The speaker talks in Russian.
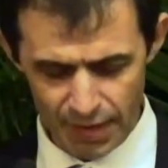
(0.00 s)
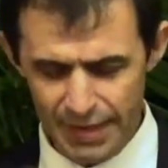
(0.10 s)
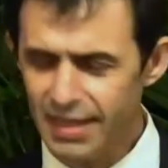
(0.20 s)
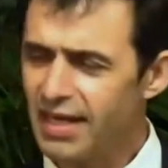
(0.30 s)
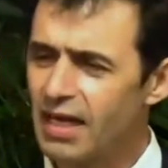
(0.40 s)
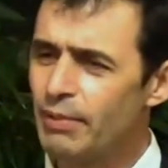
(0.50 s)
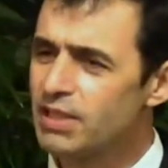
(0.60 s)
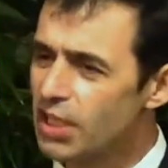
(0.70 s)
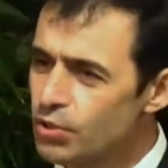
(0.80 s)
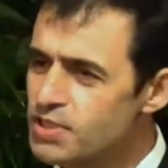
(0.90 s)
И эхом
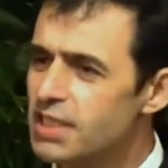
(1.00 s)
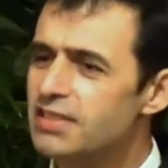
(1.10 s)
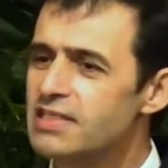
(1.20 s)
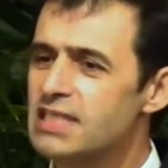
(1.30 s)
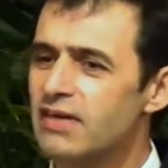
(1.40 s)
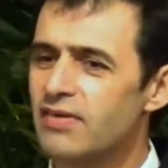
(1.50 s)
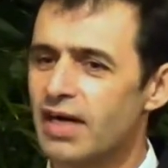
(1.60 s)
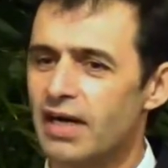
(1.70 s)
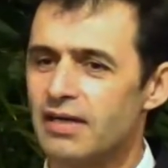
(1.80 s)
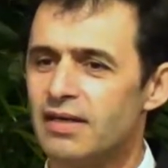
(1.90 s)
отдаются эти
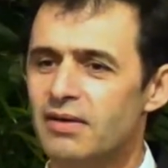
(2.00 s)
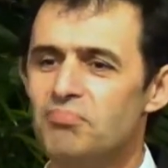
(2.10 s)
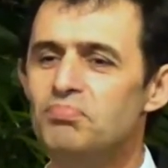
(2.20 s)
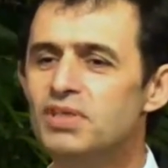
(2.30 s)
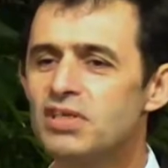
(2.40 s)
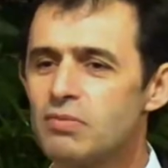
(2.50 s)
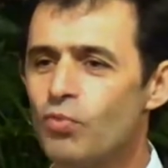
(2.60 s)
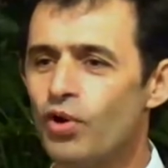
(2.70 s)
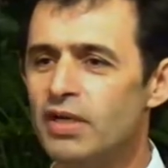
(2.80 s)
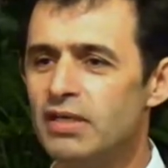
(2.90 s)
слова «Мир
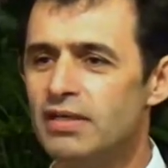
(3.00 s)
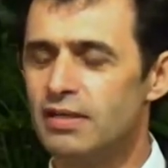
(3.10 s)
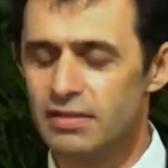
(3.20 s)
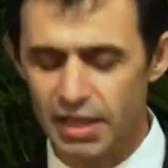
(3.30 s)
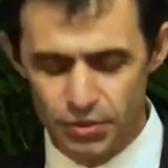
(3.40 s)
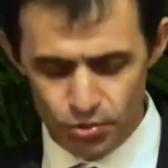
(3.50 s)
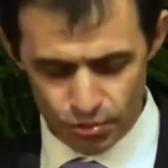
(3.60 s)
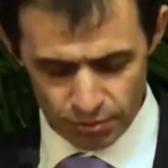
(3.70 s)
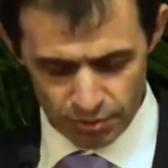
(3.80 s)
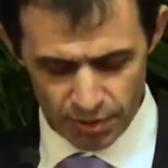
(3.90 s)
мой
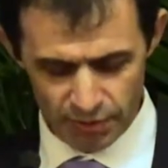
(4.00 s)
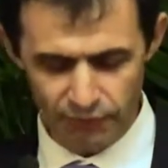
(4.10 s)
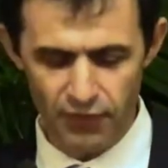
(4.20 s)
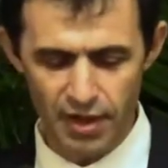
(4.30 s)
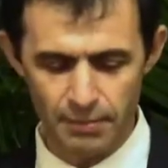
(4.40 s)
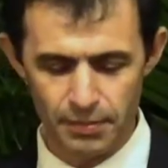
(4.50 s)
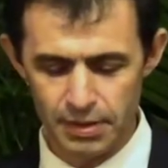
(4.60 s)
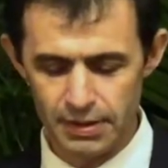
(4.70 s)
даю вам».